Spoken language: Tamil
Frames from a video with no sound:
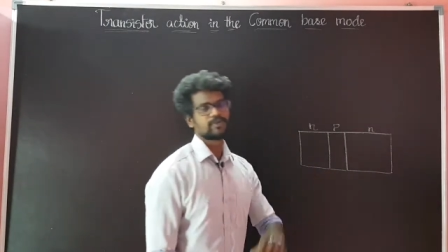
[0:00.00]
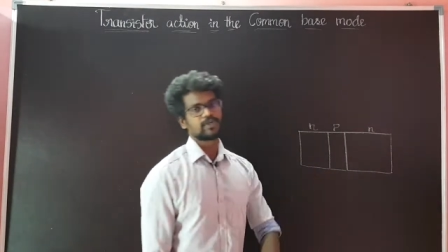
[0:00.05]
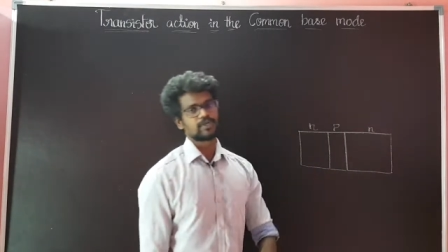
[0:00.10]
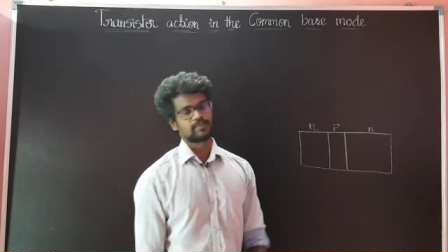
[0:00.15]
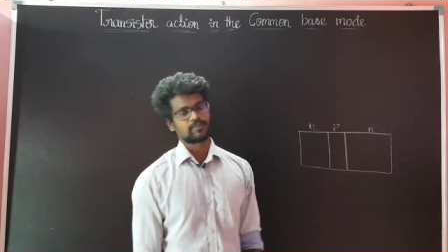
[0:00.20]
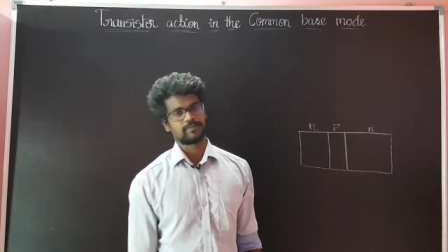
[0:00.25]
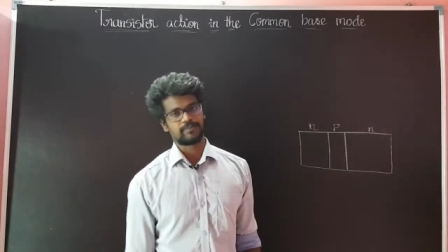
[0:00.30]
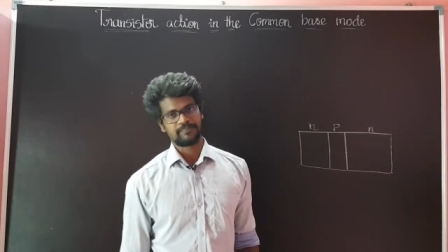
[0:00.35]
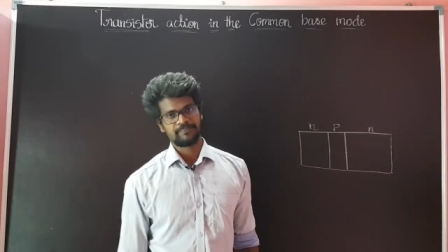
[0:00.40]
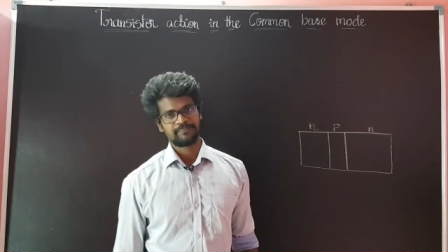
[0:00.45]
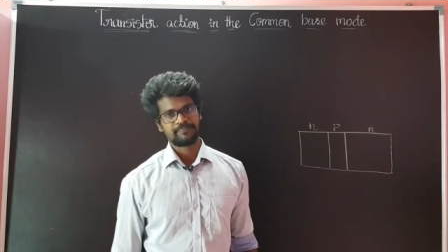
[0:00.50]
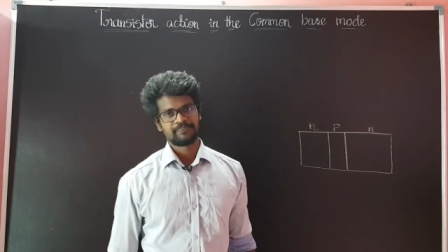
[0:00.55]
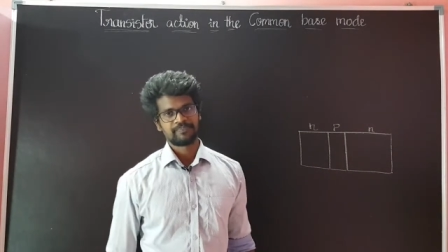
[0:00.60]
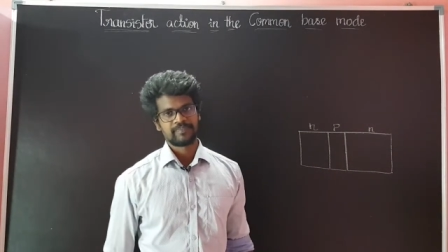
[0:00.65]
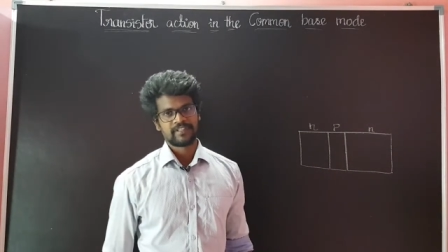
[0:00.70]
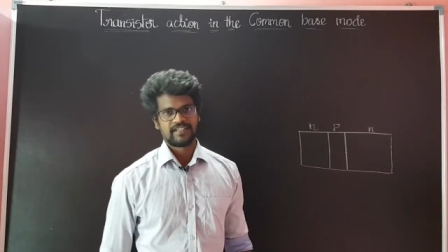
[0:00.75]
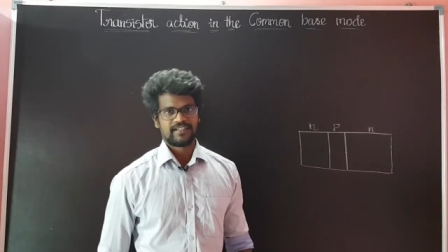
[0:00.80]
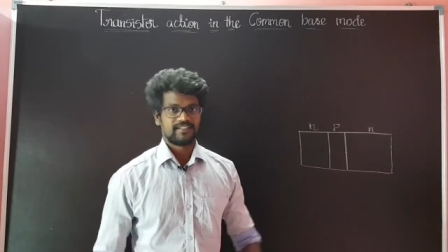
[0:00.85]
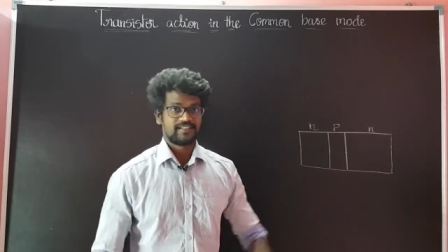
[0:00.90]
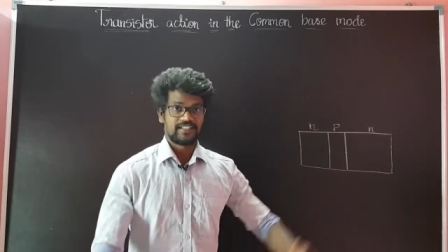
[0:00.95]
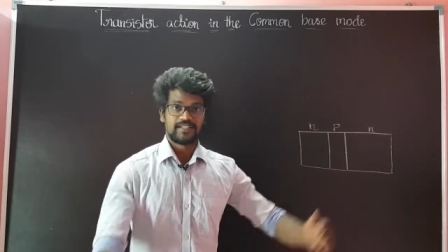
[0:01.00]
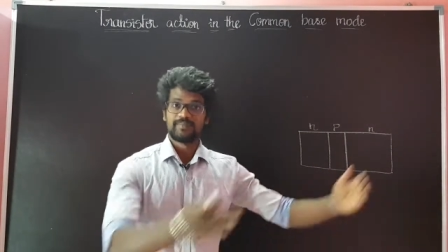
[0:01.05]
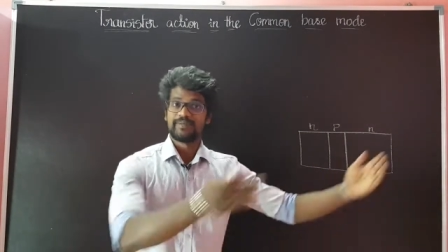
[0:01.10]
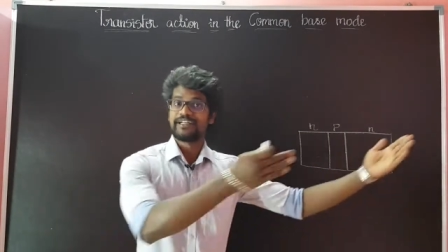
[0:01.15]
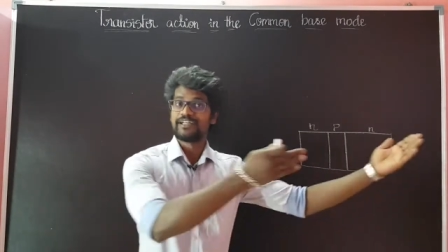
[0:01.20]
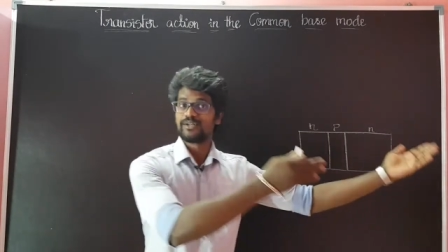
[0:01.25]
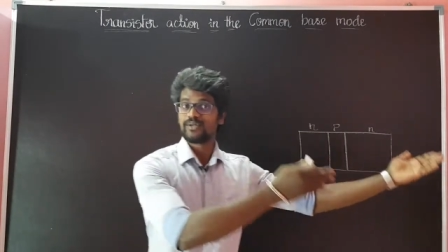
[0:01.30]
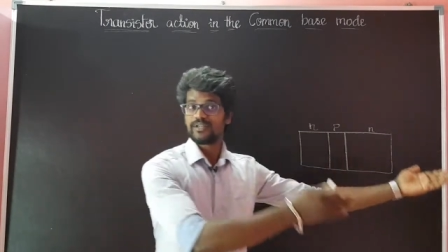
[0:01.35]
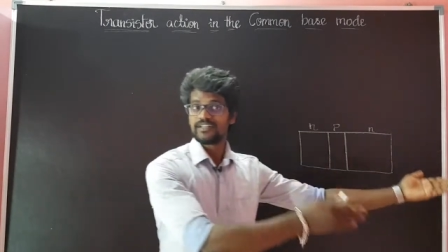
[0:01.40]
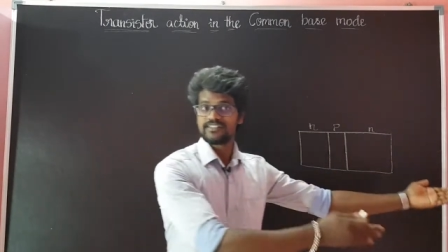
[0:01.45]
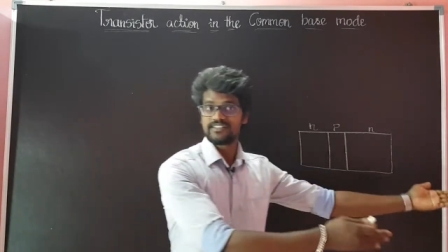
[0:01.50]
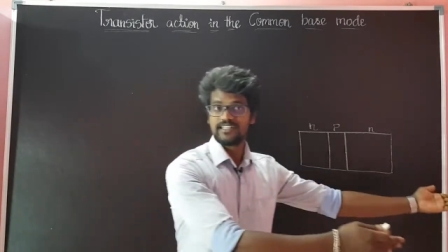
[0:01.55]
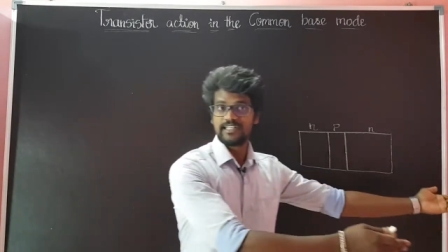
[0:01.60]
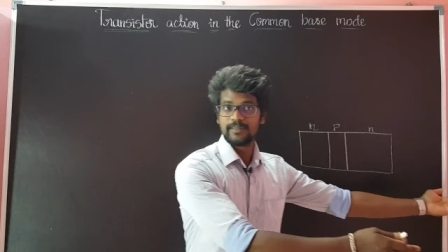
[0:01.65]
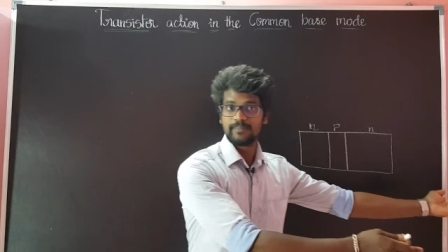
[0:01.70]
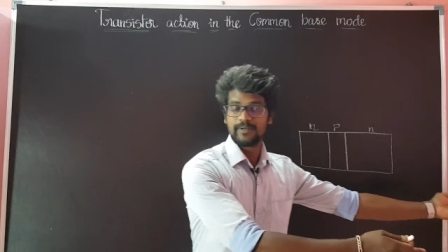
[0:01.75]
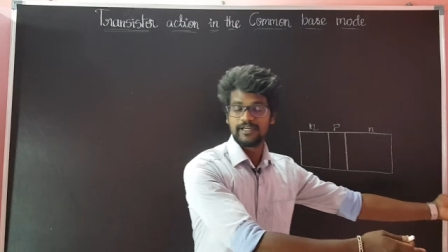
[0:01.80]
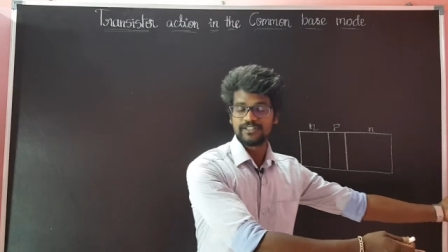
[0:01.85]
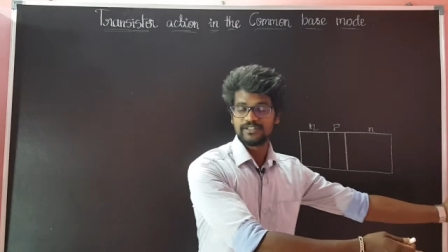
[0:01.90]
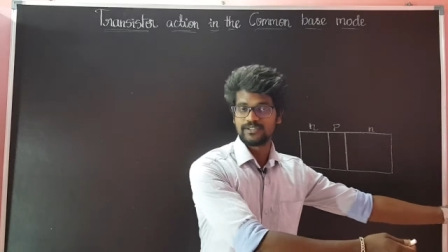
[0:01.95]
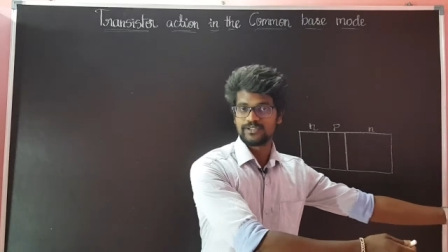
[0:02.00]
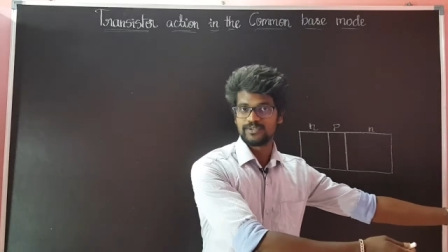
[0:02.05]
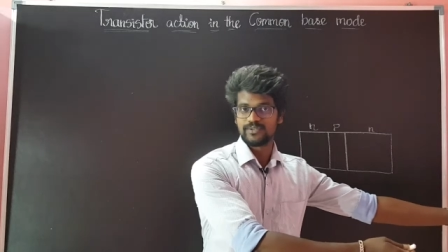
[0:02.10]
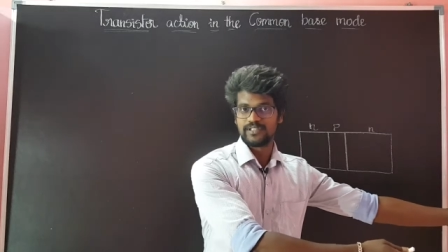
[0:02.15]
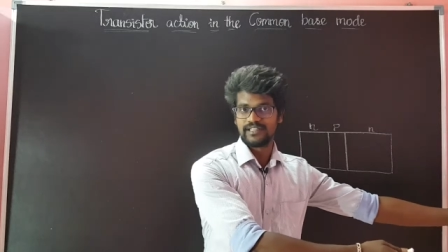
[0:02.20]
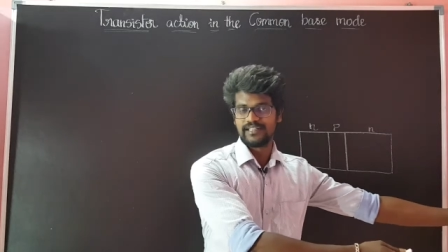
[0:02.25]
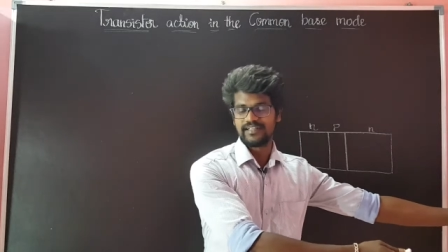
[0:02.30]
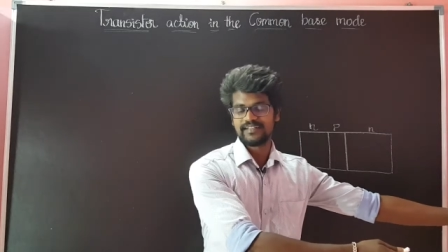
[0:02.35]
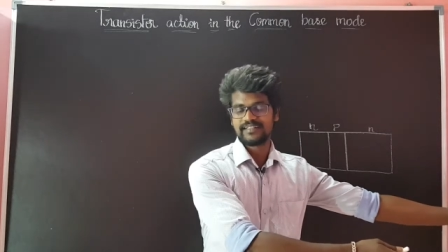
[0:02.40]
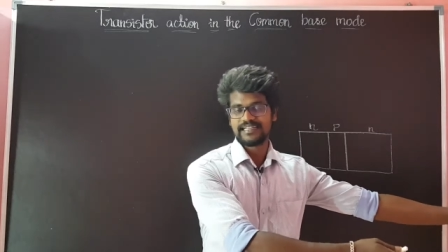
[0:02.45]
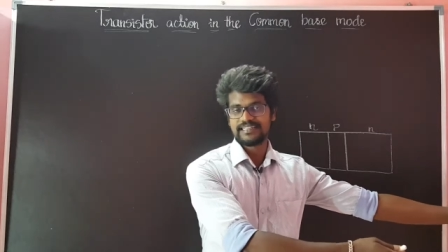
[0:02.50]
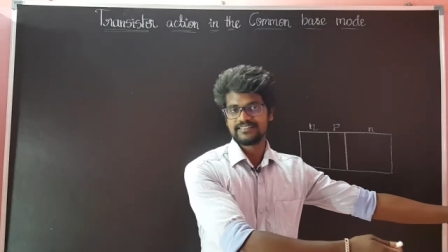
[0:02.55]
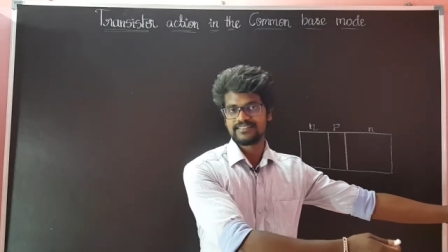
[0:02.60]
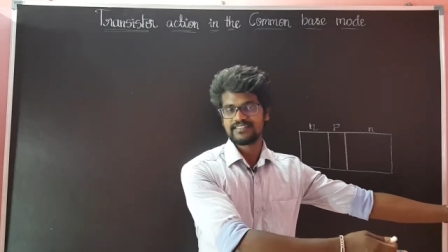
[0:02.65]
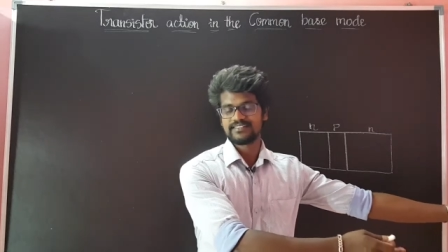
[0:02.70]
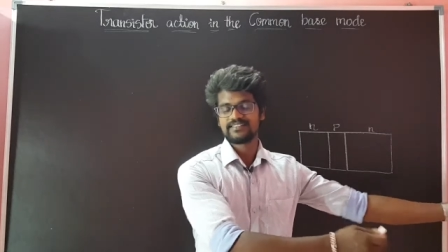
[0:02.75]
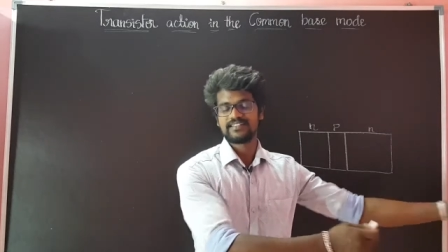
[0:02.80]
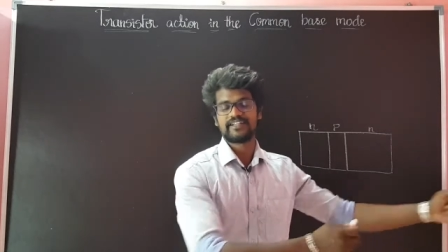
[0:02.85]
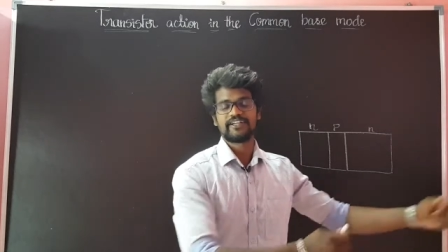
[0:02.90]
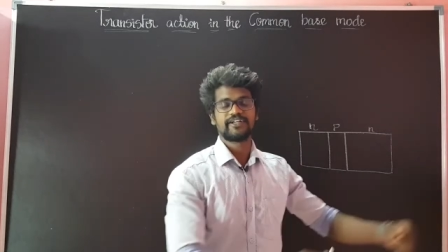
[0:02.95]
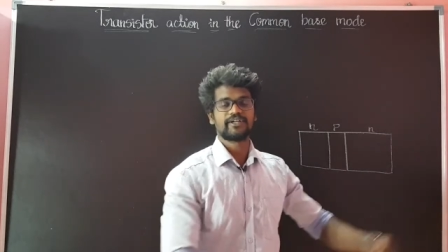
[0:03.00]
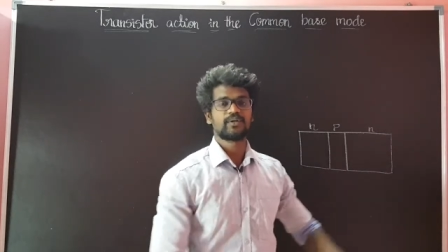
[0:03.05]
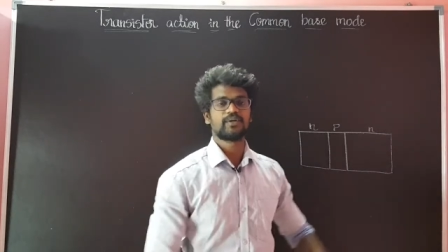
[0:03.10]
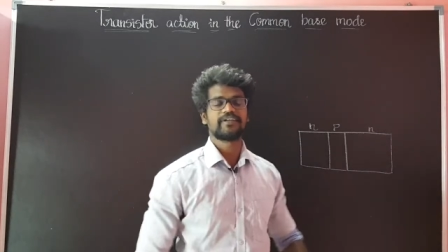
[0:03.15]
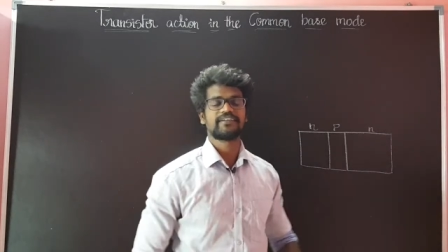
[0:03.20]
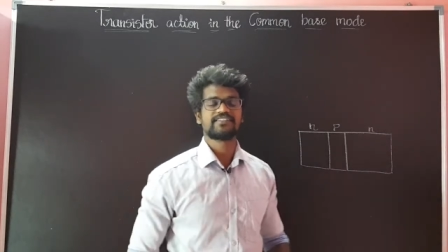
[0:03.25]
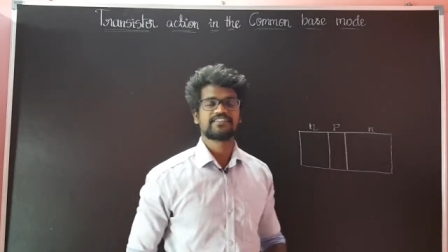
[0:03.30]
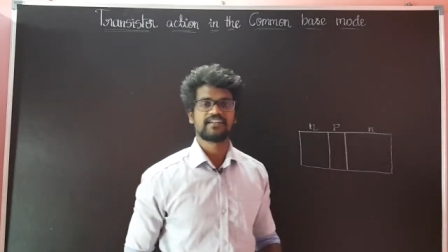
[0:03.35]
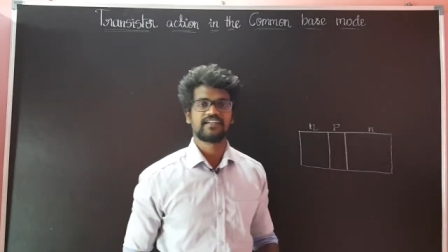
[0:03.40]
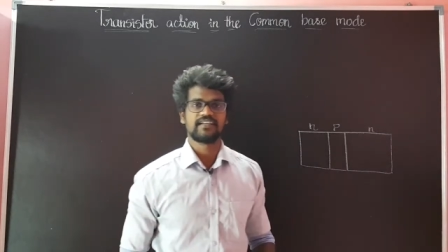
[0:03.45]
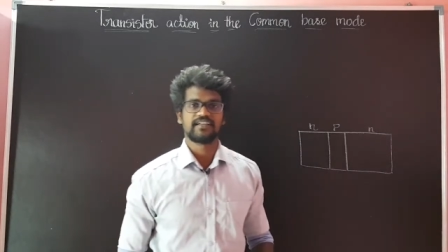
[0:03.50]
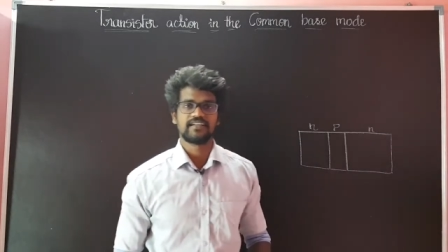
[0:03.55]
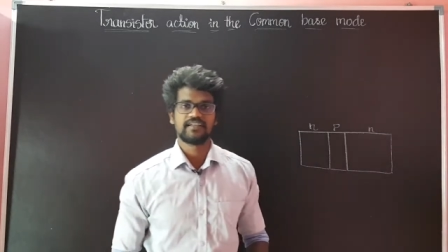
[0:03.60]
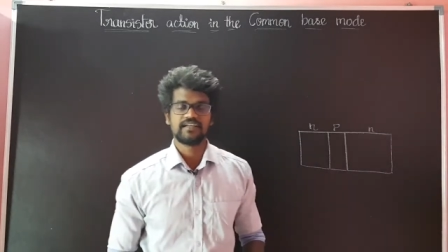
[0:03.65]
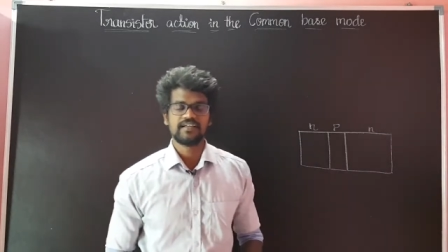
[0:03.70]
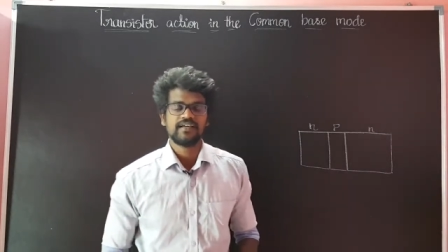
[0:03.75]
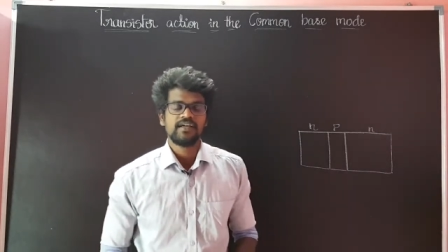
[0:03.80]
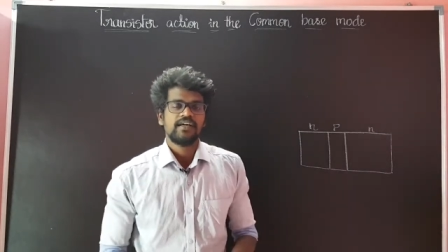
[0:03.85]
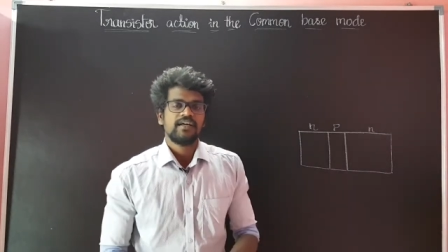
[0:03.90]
போட்டிருப்போம் இதை நம்ம இன்ட்ரோடக்ஷன்லேயே பார்த்துருந்தோம் இல்லையா டிரான்சிஸ்டர் இன்ட்ரோடக்ஷன்லேயே